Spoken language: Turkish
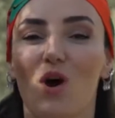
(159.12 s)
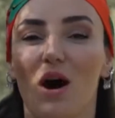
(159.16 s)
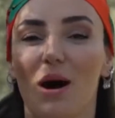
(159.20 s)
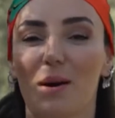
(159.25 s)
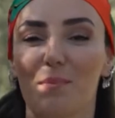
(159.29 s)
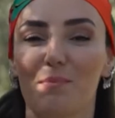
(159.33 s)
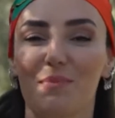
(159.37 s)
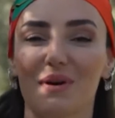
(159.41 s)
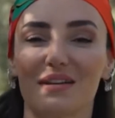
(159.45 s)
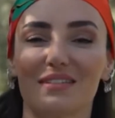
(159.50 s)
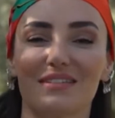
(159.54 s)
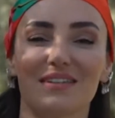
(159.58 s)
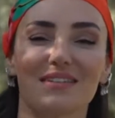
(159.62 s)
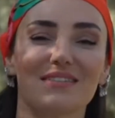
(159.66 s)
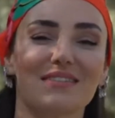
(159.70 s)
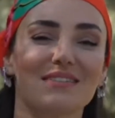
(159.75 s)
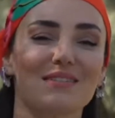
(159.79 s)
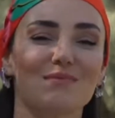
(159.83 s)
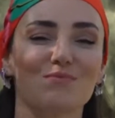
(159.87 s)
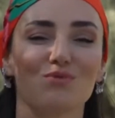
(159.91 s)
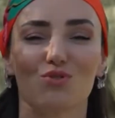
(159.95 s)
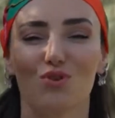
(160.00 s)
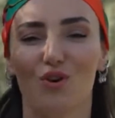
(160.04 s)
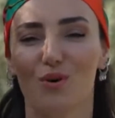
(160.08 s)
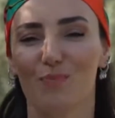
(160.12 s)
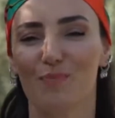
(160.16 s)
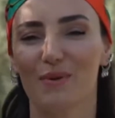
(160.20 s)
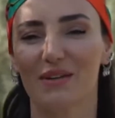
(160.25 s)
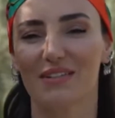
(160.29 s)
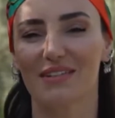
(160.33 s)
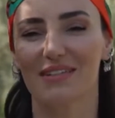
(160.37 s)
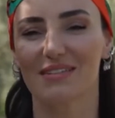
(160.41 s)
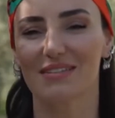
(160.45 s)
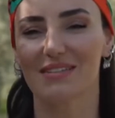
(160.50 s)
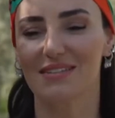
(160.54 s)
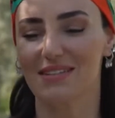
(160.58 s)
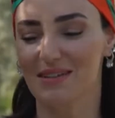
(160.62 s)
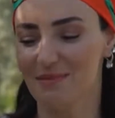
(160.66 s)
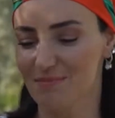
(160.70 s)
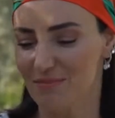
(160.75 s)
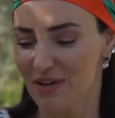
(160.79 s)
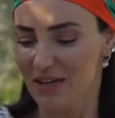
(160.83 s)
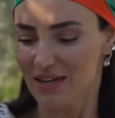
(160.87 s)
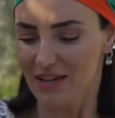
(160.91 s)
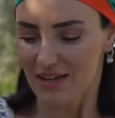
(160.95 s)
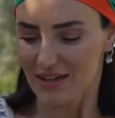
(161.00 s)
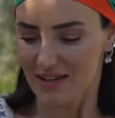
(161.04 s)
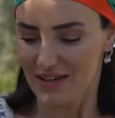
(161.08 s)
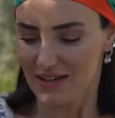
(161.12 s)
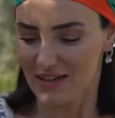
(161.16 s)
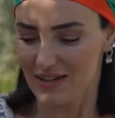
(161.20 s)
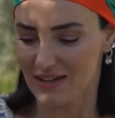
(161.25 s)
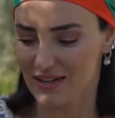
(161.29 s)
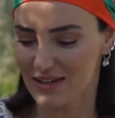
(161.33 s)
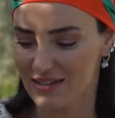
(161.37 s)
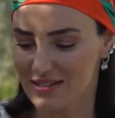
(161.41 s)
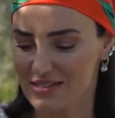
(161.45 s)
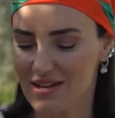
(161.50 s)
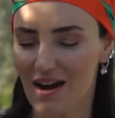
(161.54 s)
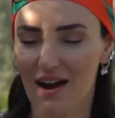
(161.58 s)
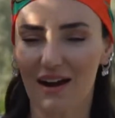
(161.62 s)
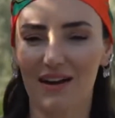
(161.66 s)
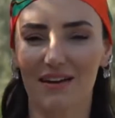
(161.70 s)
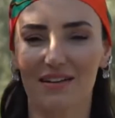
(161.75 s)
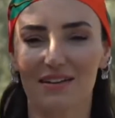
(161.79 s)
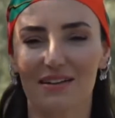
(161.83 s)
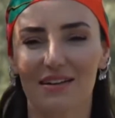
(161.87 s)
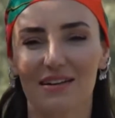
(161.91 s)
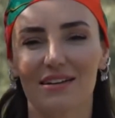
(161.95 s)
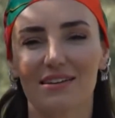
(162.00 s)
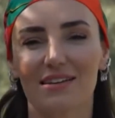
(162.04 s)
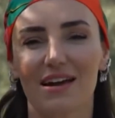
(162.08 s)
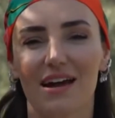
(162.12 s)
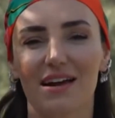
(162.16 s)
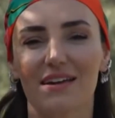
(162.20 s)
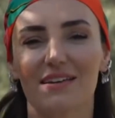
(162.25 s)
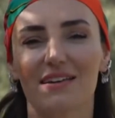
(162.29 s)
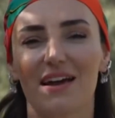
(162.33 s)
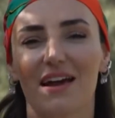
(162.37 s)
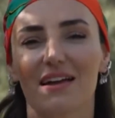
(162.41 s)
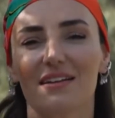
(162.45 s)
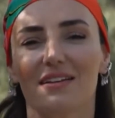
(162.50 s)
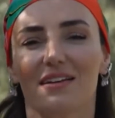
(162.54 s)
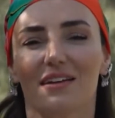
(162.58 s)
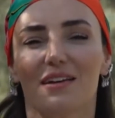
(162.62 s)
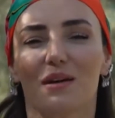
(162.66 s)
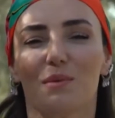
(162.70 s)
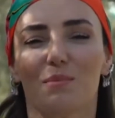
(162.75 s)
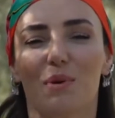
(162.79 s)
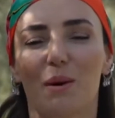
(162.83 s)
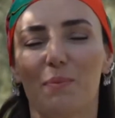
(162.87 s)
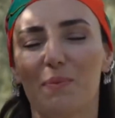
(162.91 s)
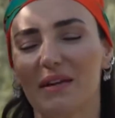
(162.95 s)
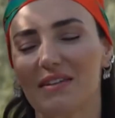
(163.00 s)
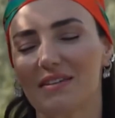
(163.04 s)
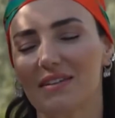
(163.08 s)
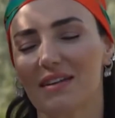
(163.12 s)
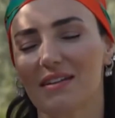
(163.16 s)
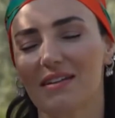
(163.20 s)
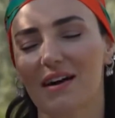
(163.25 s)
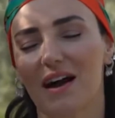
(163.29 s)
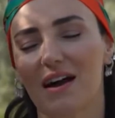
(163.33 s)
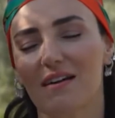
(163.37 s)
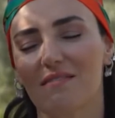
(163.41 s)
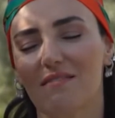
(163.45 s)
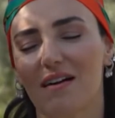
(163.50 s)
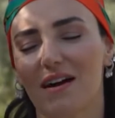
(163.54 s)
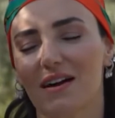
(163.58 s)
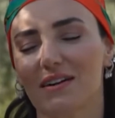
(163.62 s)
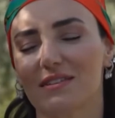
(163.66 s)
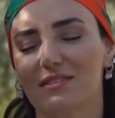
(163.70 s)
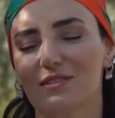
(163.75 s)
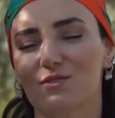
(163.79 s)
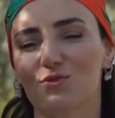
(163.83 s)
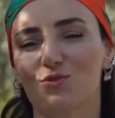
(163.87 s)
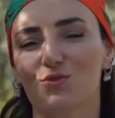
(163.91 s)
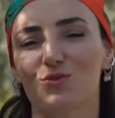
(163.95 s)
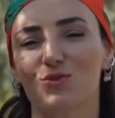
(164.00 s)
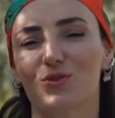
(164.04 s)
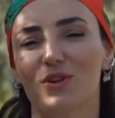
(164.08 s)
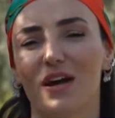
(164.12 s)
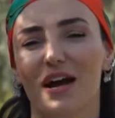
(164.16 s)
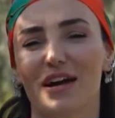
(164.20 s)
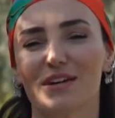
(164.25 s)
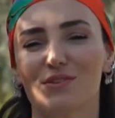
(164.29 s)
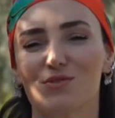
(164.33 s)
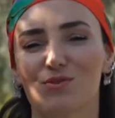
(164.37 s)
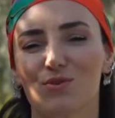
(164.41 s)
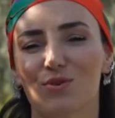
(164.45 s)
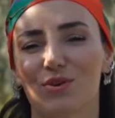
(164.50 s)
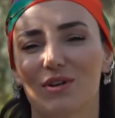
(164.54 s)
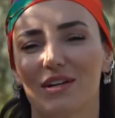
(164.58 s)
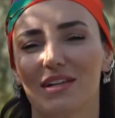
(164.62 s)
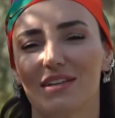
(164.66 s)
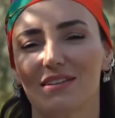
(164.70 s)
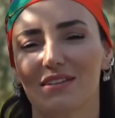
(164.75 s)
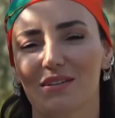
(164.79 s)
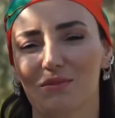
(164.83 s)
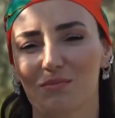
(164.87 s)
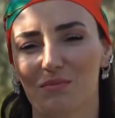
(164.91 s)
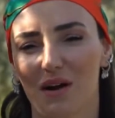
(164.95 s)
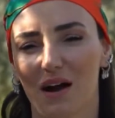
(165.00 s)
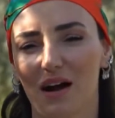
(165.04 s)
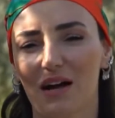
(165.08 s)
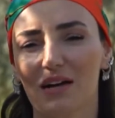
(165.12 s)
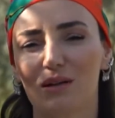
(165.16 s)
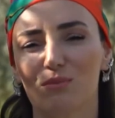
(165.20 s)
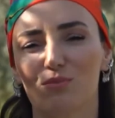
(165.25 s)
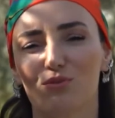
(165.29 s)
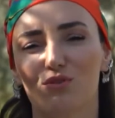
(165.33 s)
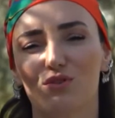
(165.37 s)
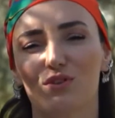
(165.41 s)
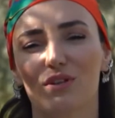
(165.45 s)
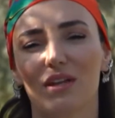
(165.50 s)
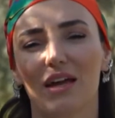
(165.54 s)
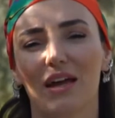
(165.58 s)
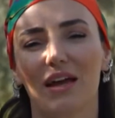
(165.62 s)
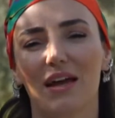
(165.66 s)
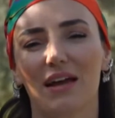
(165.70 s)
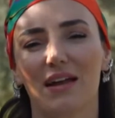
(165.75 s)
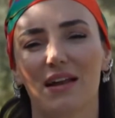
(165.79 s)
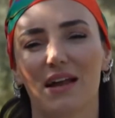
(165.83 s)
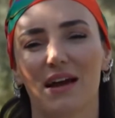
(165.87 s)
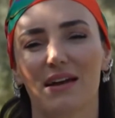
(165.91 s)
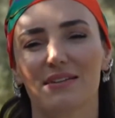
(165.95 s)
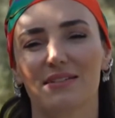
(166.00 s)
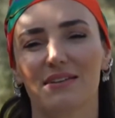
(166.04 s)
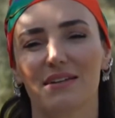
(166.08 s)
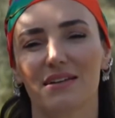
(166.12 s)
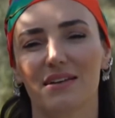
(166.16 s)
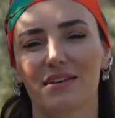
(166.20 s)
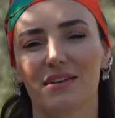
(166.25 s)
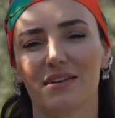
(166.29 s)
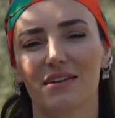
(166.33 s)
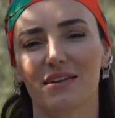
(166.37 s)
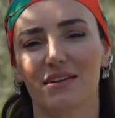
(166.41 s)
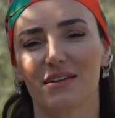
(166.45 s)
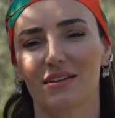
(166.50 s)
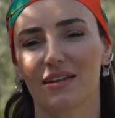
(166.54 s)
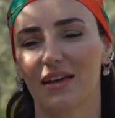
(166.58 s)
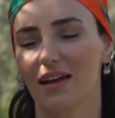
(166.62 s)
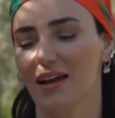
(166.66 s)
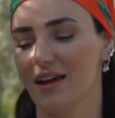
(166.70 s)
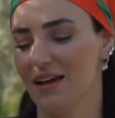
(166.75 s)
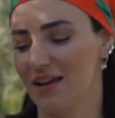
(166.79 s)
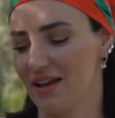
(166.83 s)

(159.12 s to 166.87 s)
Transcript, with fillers: muhabbet ettim, sohbet ettim. Ee, tarlalara giderken papatyalar vardı, türküler söyledim. Ay bugün ne eğlendik, ne